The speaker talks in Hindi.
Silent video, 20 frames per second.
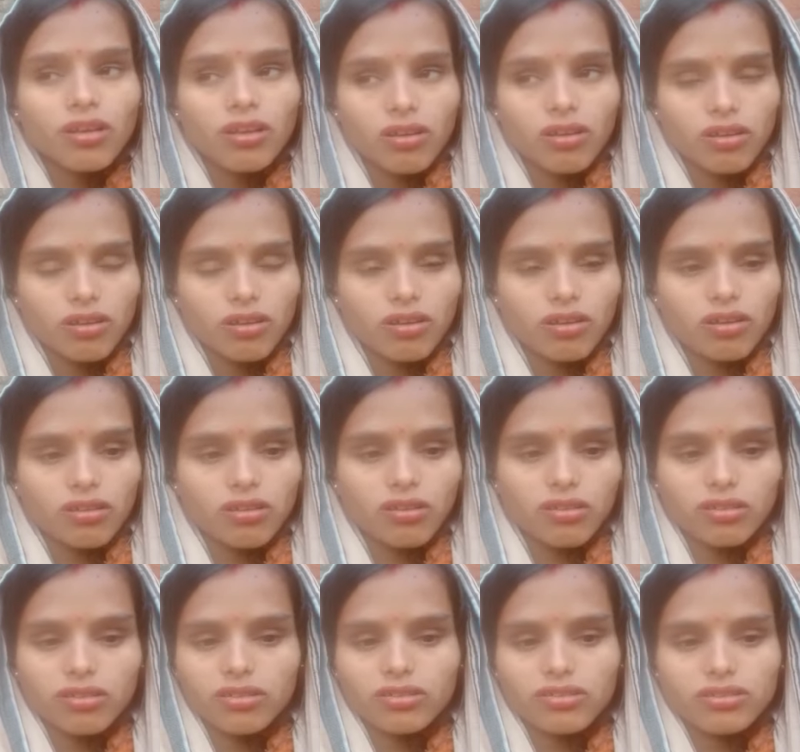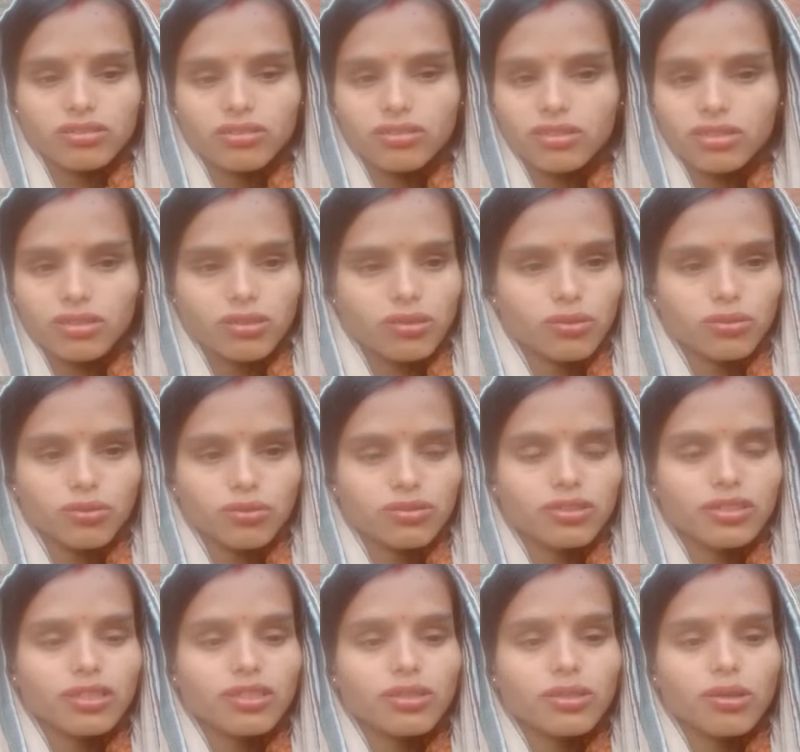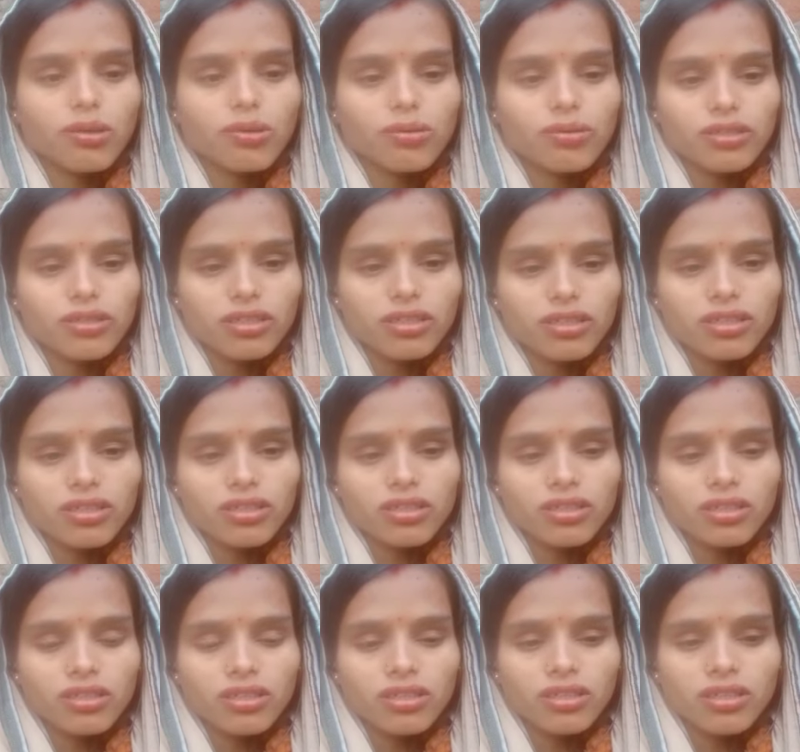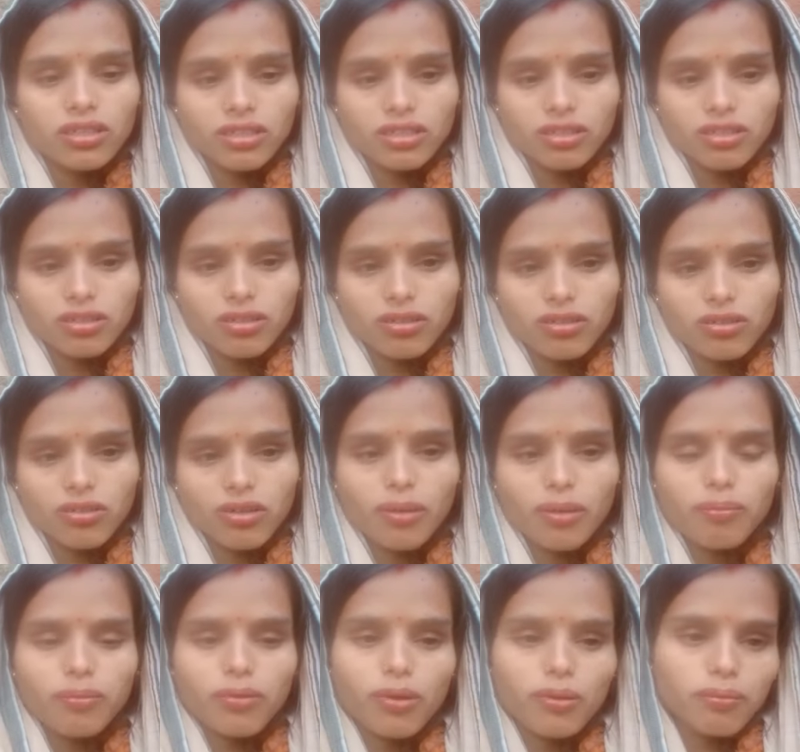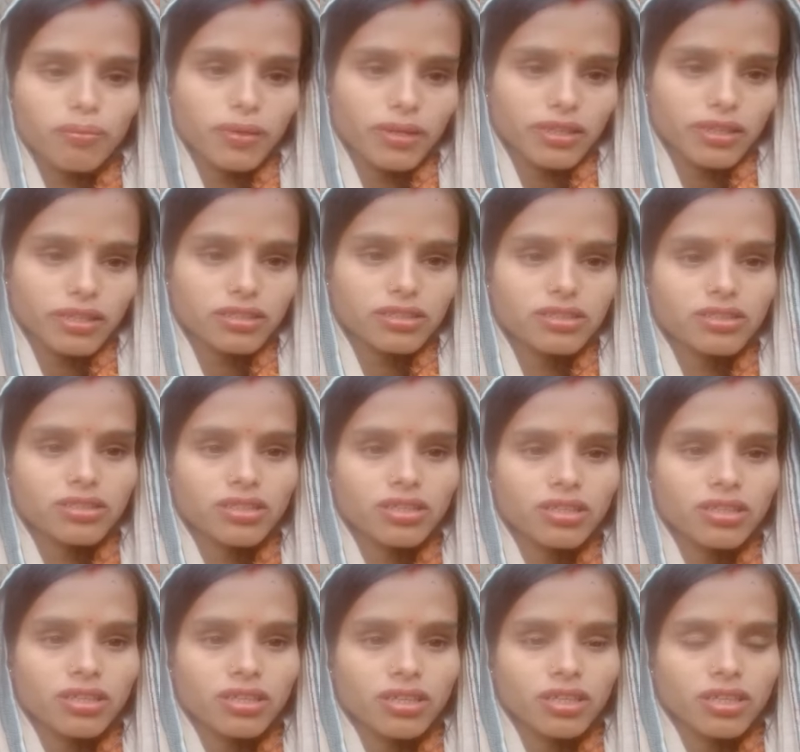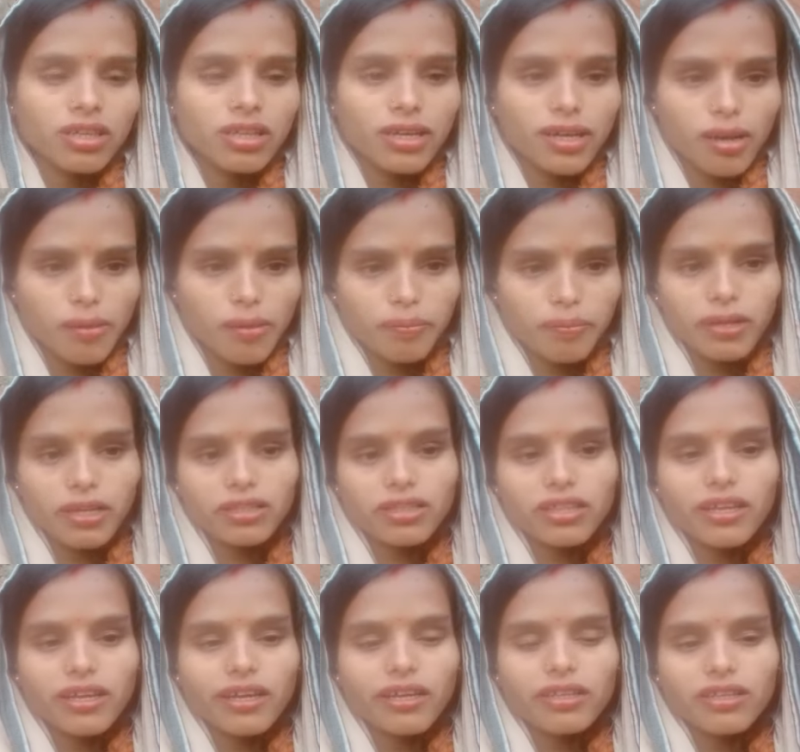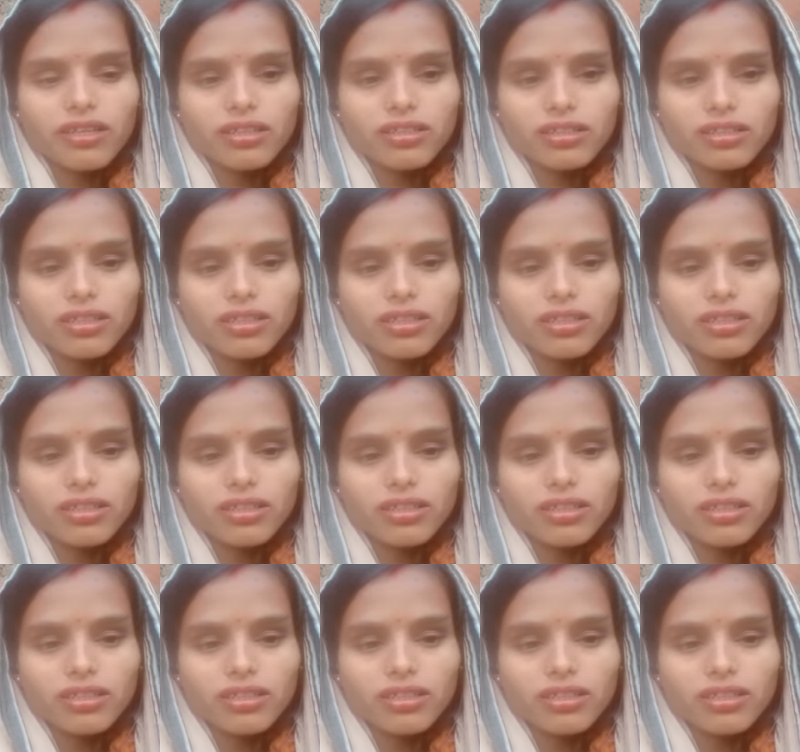और ज़्यादा कुछ नहीं कहूँगी और आप लोग प्लीज़ अपना ध्यान रखिए